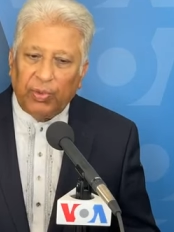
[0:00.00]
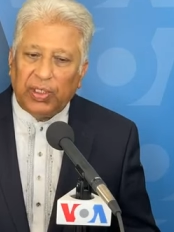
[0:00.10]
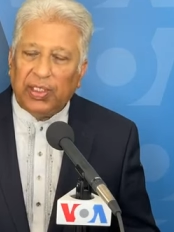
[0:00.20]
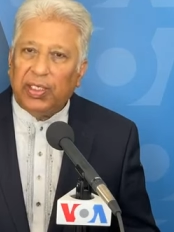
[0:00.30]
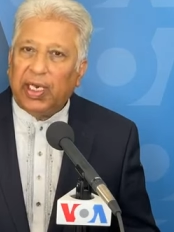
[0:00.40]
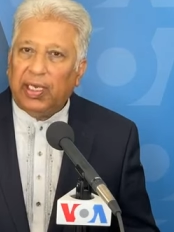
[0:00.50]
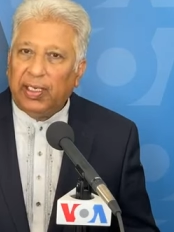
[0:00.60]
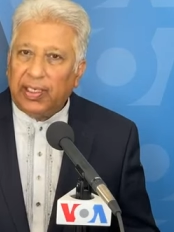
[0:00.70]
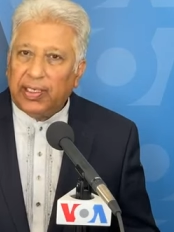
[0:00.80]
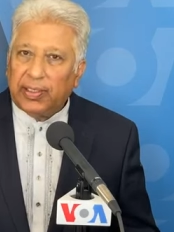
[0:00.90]
मुल्क की
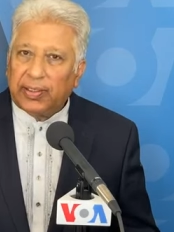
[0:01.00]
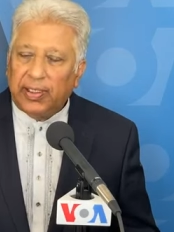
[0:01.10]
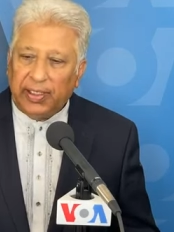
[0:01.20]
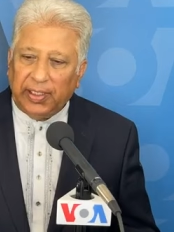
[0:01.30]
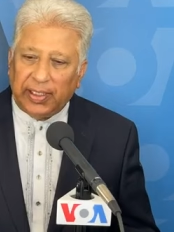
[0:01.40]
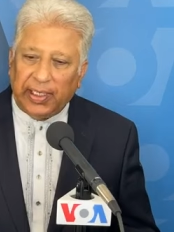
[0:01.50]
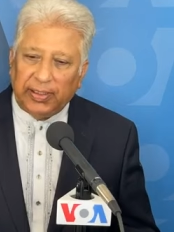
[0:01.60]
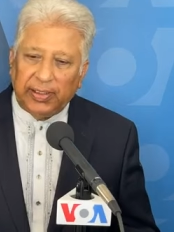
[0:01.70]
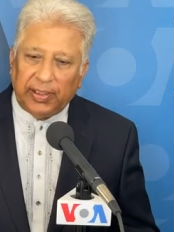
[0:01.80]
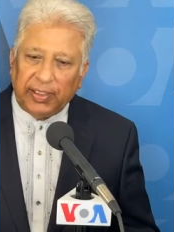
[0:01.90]
आला अस्करी
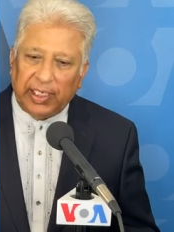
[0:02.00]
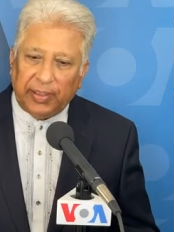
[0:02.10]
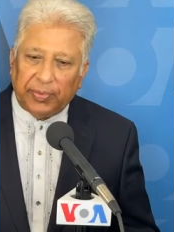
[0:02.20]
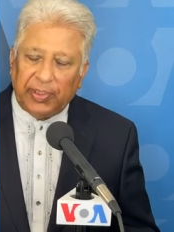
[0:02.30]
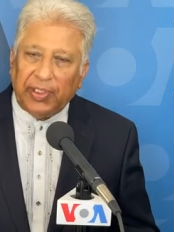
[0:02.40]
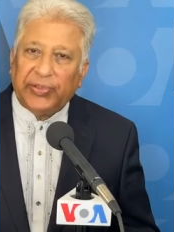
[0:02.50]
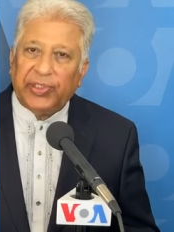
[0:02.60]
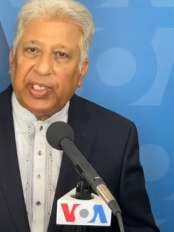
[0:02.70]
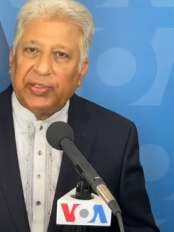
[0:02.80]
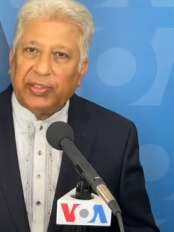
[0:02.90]
क़्यादत की जानब से
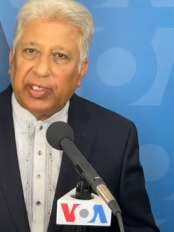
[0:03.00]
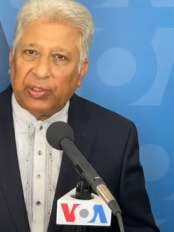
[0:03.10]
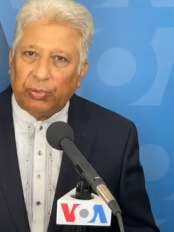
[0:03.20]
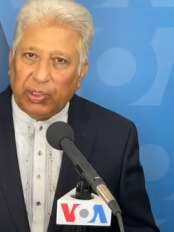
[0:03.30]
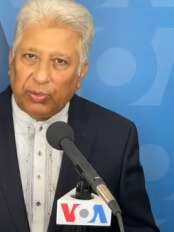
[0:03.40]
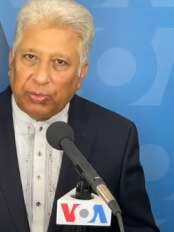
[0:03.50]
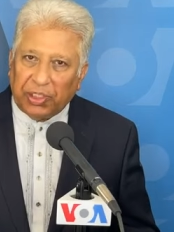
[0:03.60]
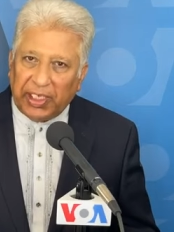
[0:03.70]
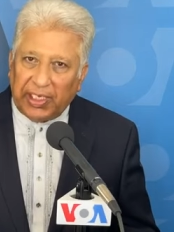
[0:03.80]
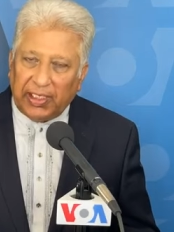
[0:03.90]
सियासी रहनुमाओं को
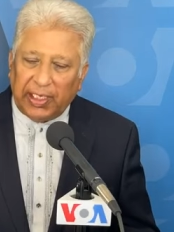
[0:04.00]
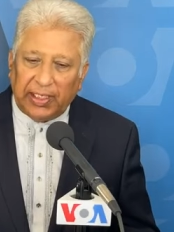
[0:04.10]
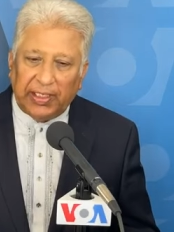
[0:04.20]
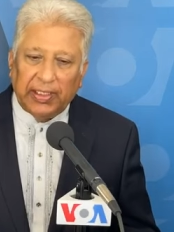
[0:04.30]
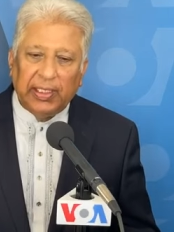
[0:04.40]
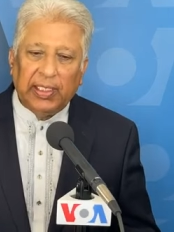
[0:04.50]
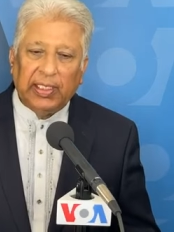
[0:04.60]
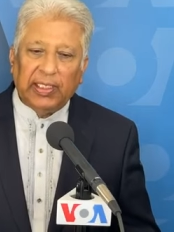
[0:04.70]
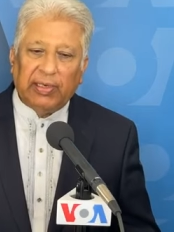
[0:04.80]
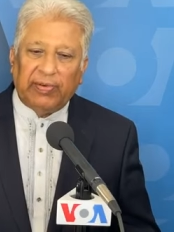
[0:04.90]
बताया गया है
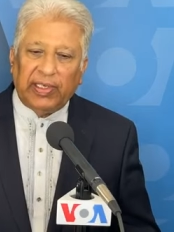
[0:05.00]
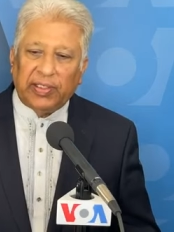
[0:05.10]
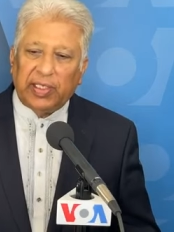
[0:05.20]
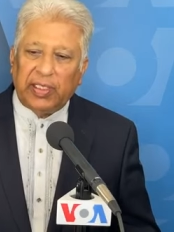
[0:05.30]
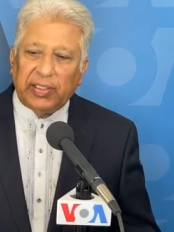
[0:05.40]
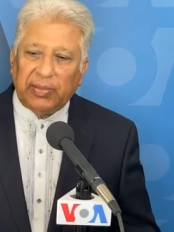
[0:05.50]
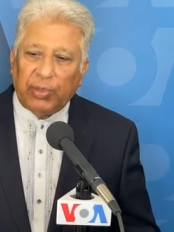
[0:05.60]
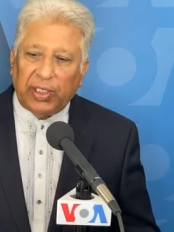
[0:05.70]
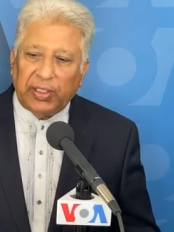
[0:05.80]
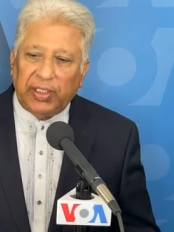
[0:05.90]
कि अफगानिस्तान से
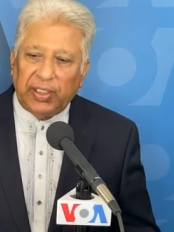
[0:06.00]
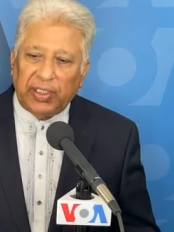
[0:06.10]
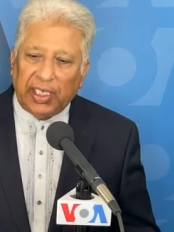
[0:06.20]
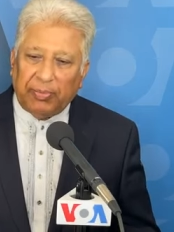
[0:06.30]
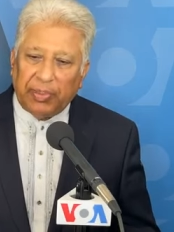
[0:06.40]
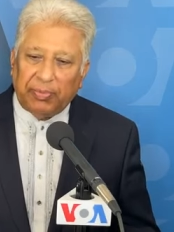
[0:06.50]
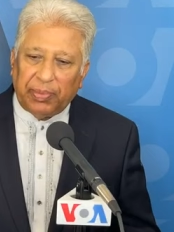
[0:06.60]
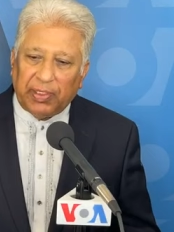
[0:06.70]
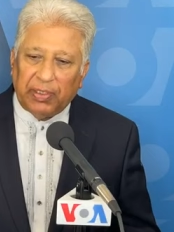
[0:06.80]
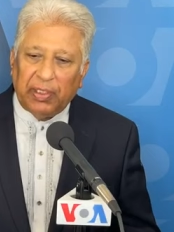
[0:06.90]
महाजरीन की आमद
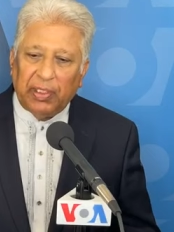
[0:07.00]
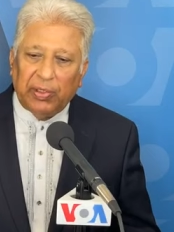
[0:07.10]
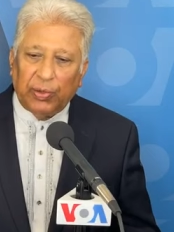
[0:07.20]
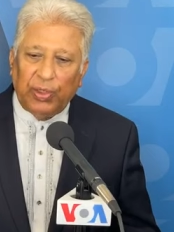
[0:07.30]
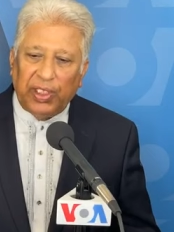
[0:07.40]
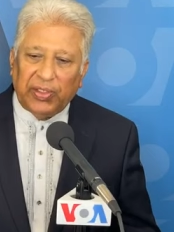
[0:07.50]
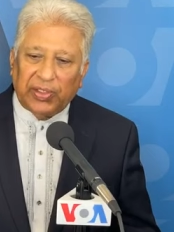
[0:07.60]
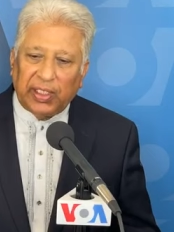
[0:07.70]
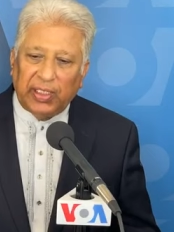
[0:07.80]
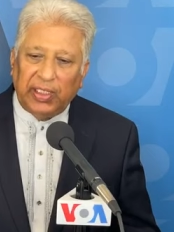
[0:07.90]
पर उन्हें
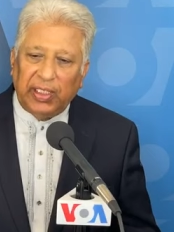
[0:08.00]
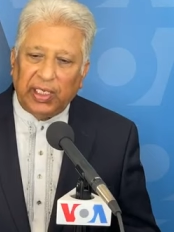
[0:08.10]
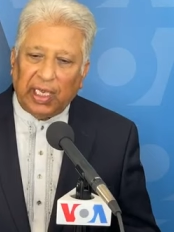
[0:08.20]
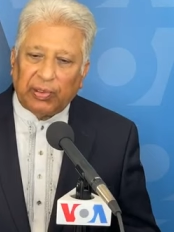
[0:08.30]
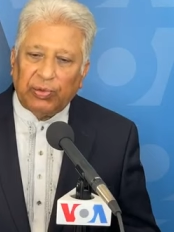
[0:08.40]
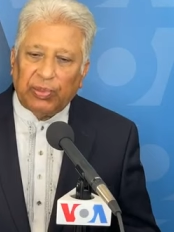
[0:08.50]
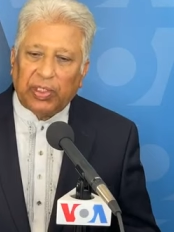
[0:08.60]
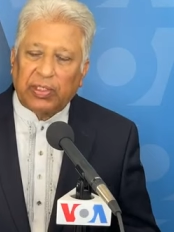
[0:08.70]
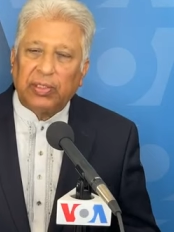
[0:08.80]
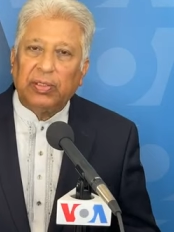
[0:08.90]
सरहदी इलाकों
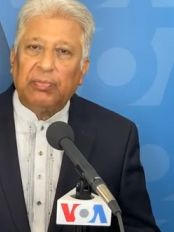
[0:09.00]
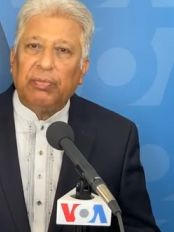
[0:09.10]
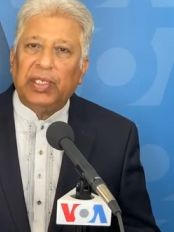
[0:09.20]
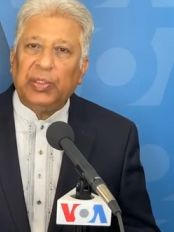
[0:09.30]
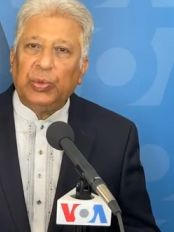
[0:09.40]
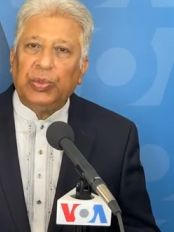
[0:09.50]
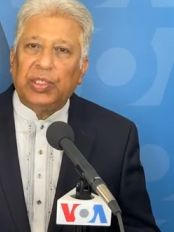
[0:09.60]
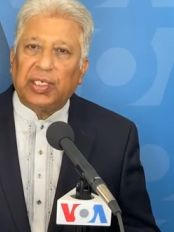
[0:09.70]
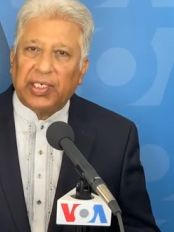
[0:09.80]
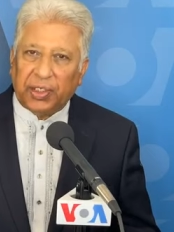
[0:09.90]
तक
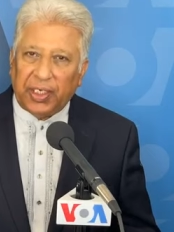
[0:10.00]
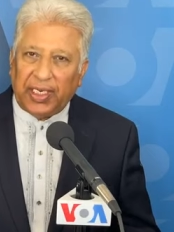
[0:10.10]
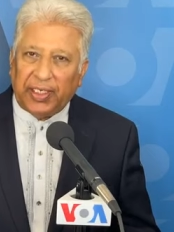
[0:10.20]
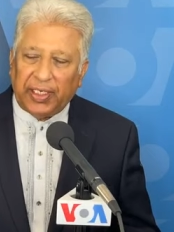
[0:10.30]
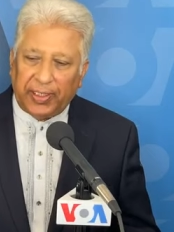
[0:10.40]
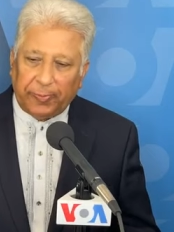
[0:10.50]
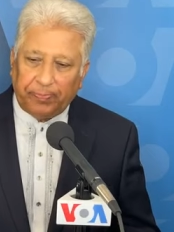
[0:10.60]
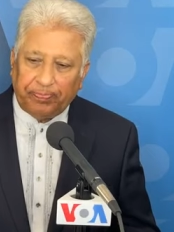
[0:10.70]
महदूद रखा जाएगा